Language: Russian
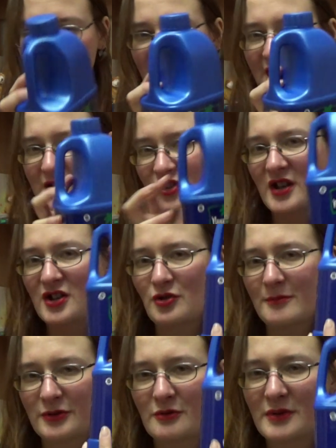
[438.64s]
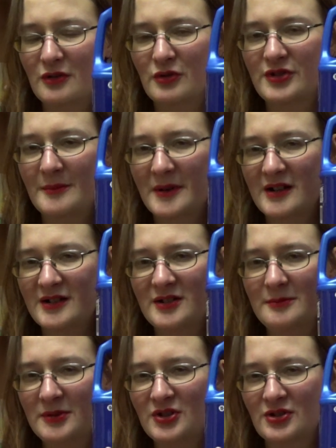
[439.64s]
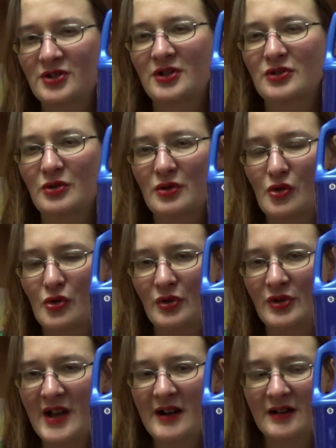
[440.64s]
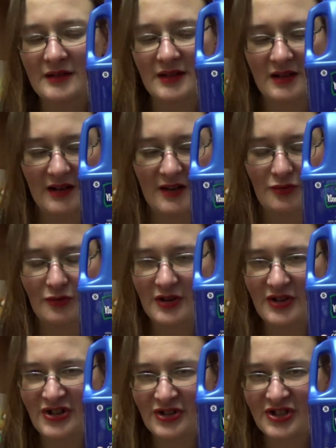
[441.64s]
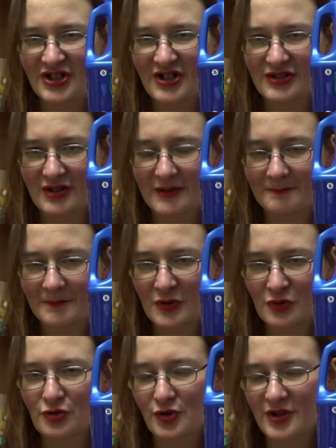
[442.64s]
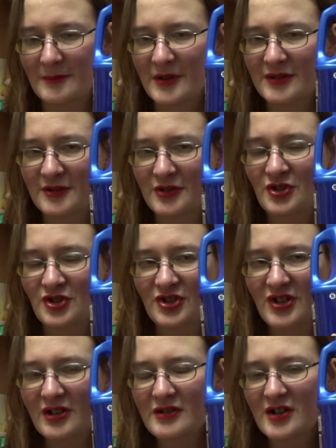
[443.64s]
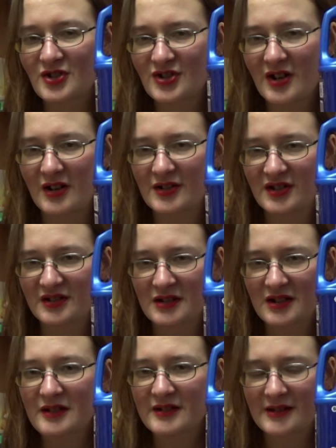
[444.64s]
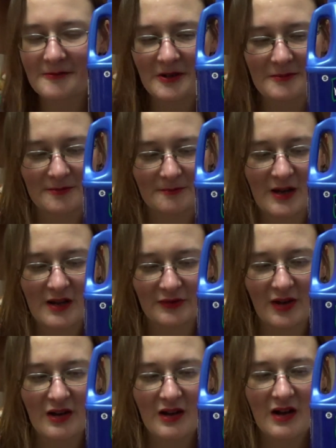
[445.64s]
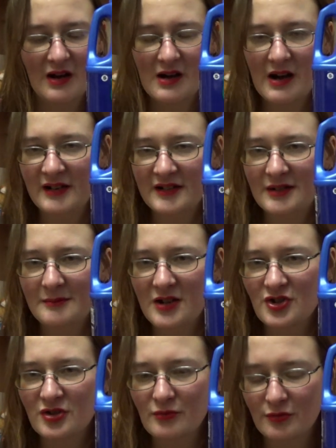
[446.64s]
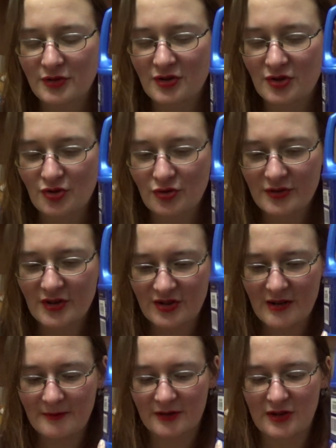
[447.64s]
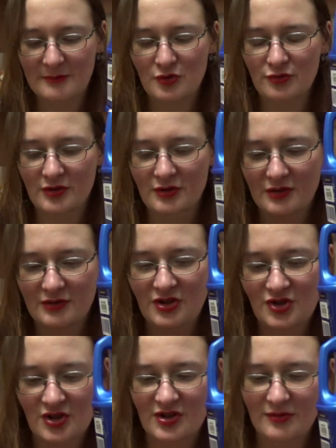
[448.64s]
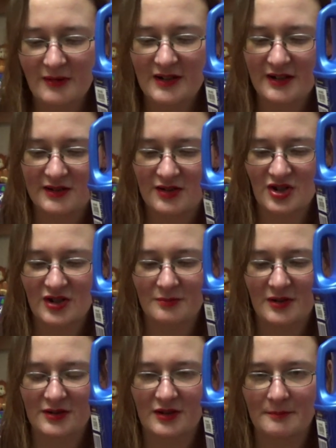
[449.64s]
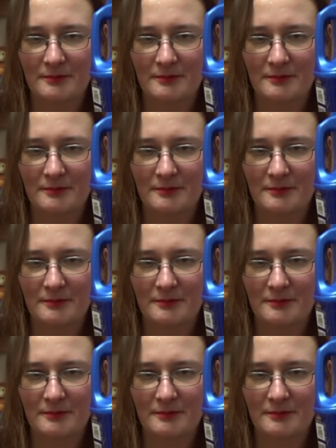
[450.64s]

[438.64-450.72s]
Я нашла еще потом какой-то магазин питерский, но я когда глянула их цены, и то, что там на 2000 делаешь заказ, тогда тебе доставка бесплатна. А если меньше 2000, то доставка там что-то тише свалит, ты сейчас меня тут